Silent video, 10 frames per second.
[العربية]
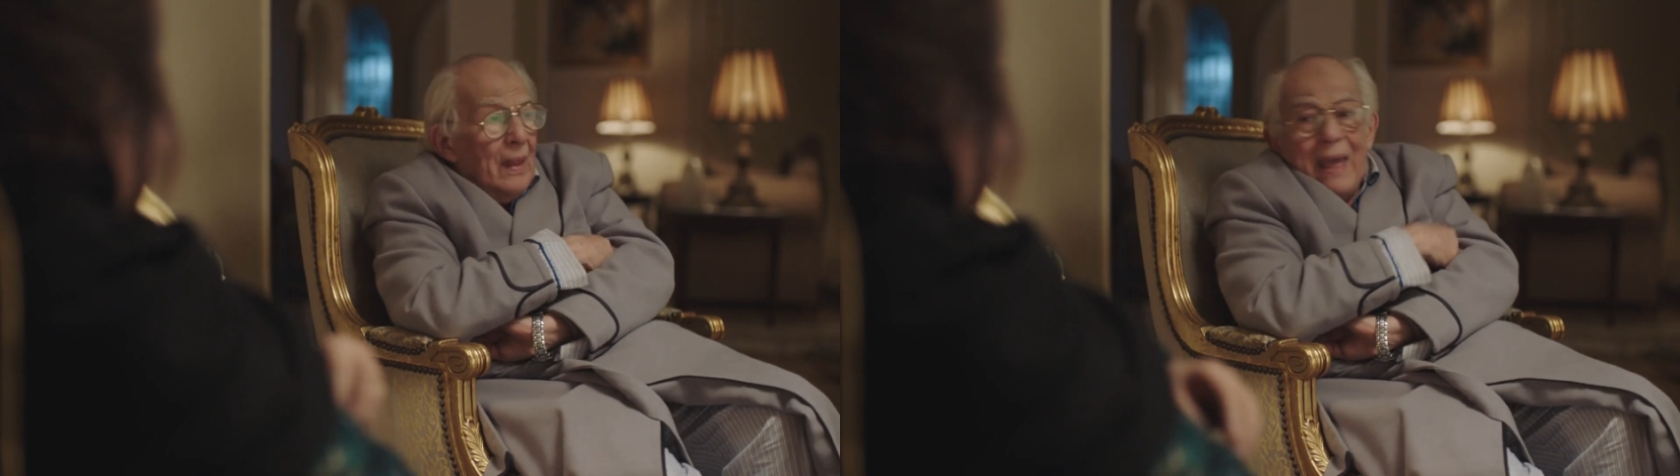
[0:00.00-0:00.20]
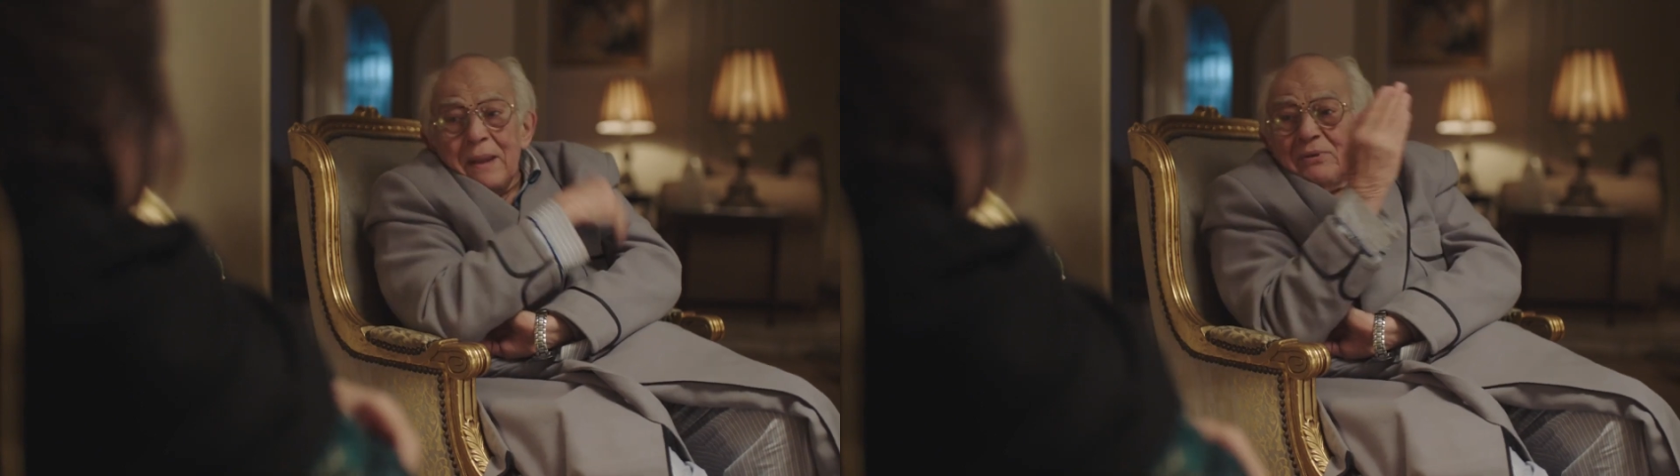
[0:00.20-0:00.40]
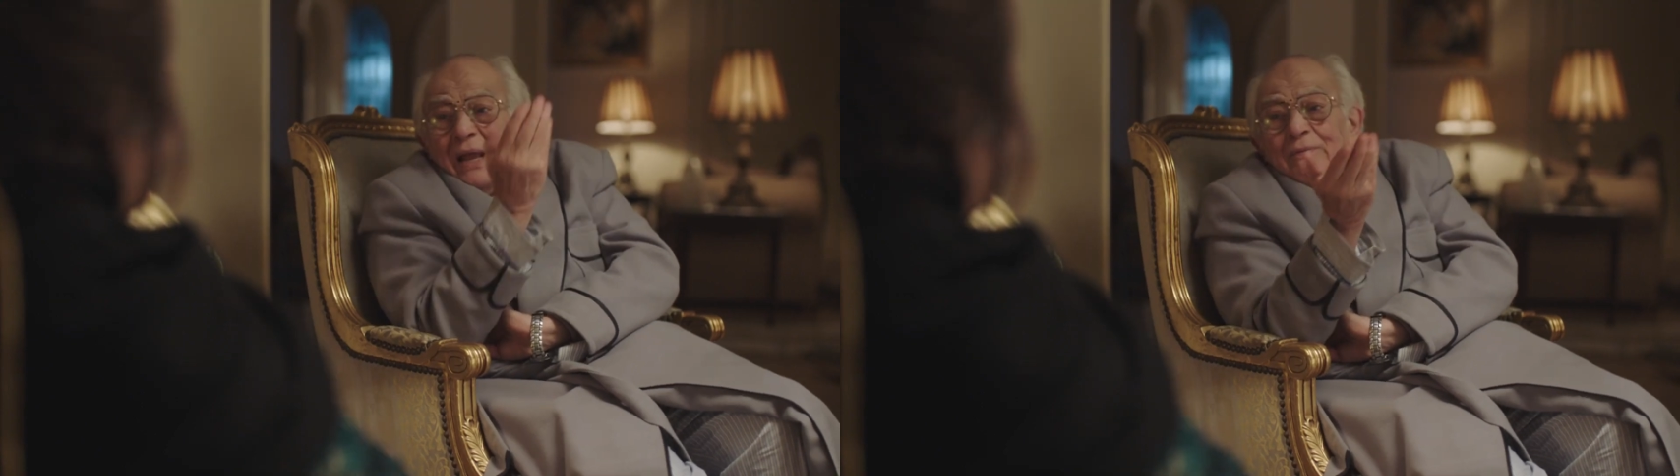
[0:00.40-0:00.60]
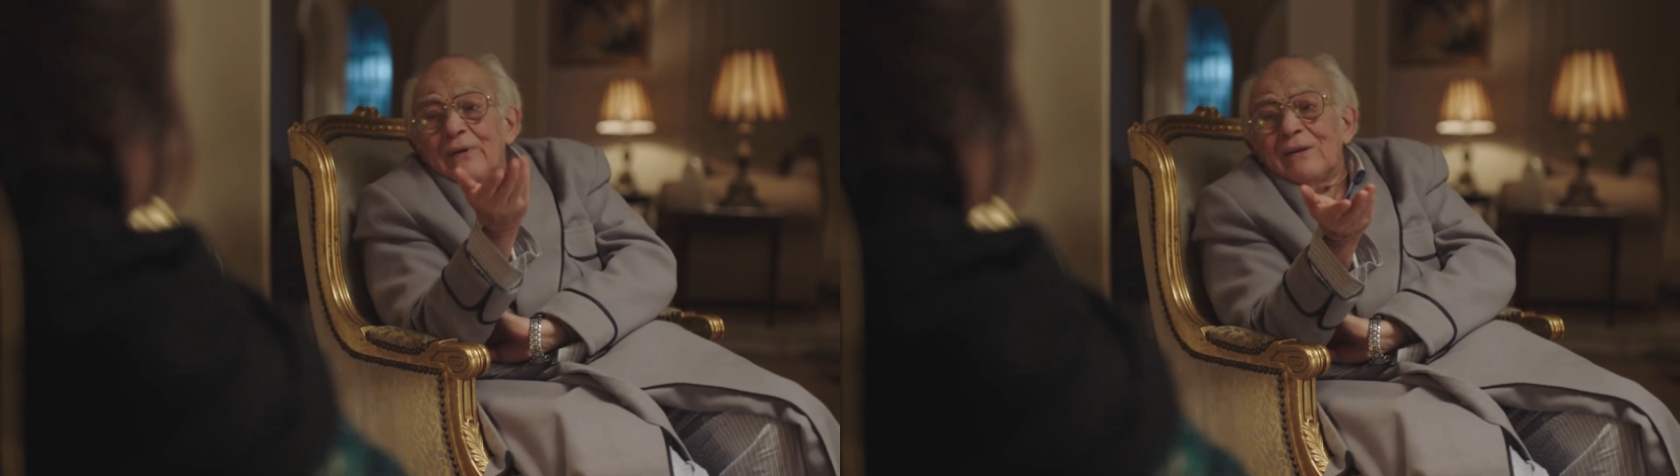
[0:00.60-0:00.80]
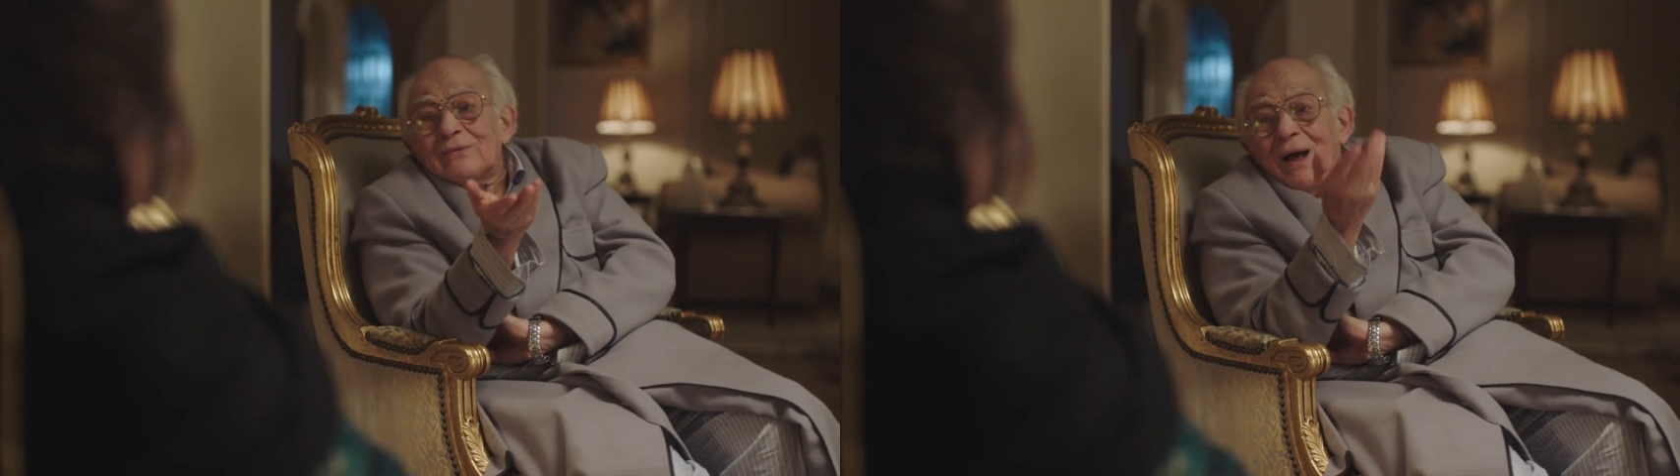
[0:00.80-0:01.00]
انا مش عارف ايه
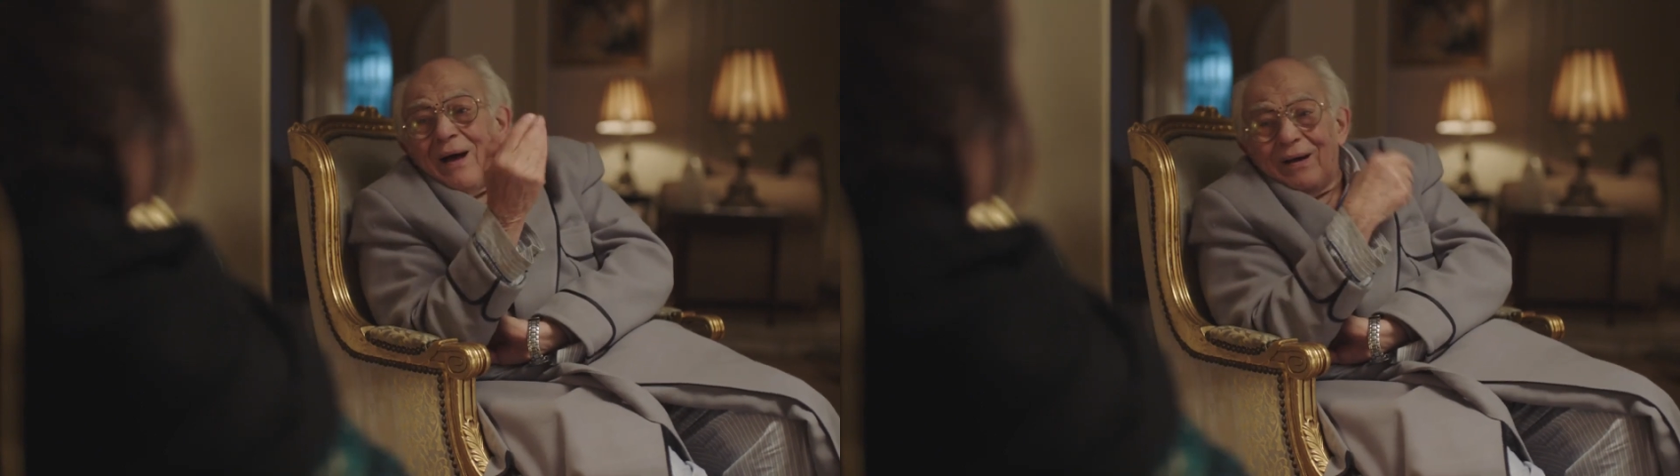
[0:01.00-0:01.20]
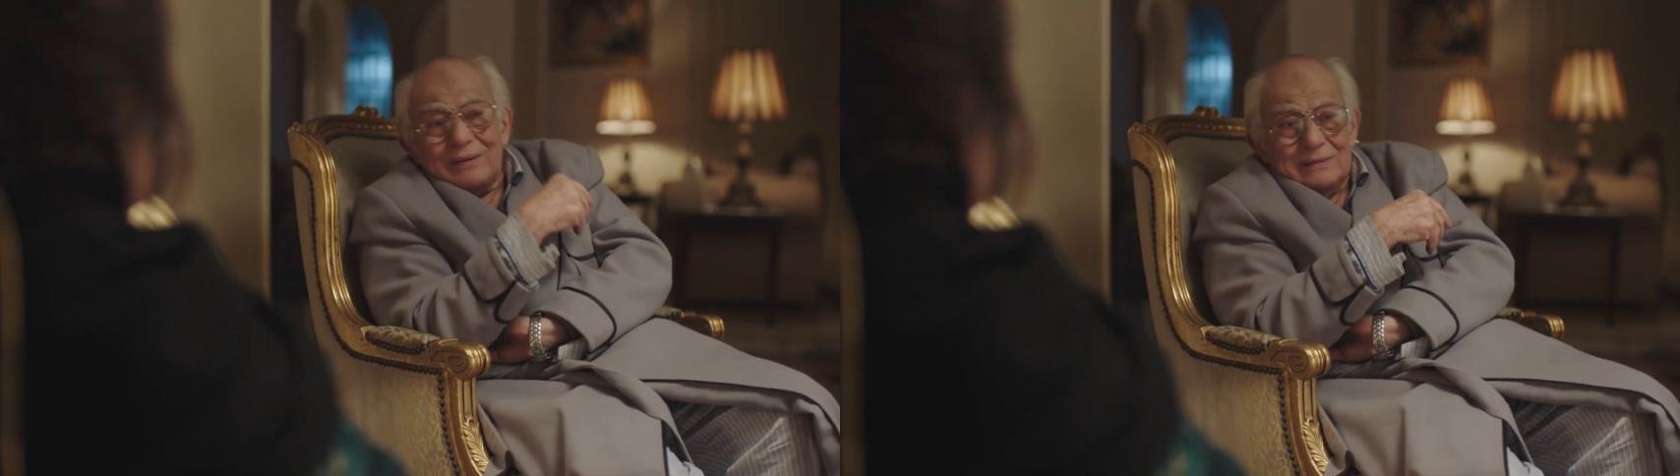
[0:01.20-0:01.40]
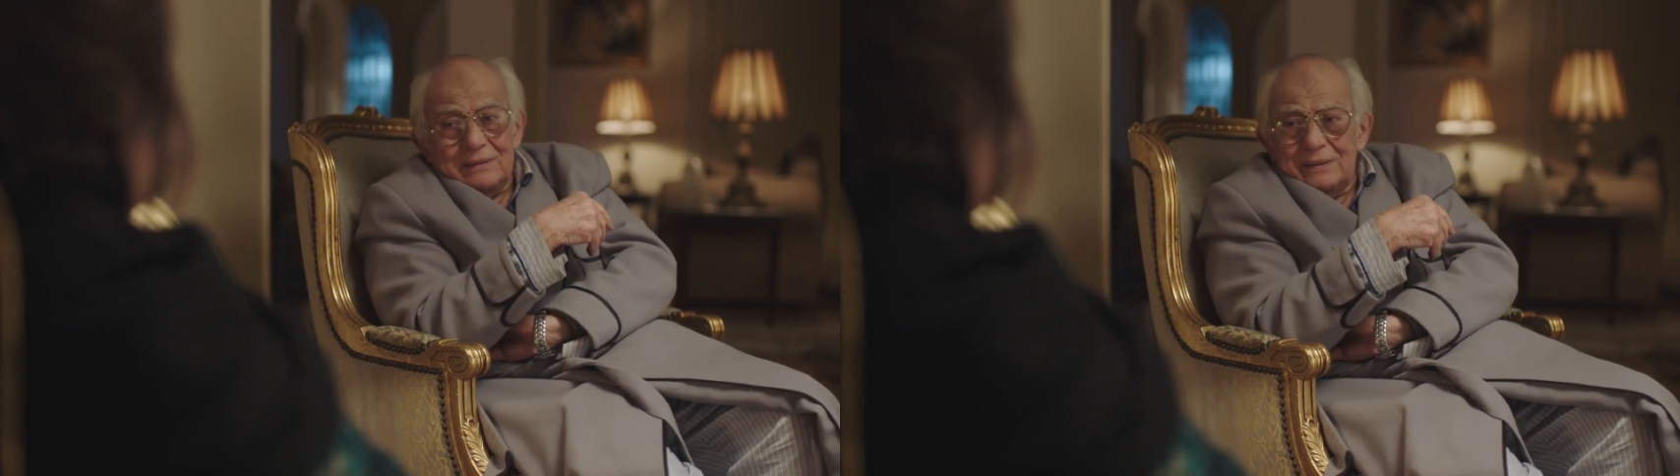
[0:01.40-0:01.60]
اللي صحاني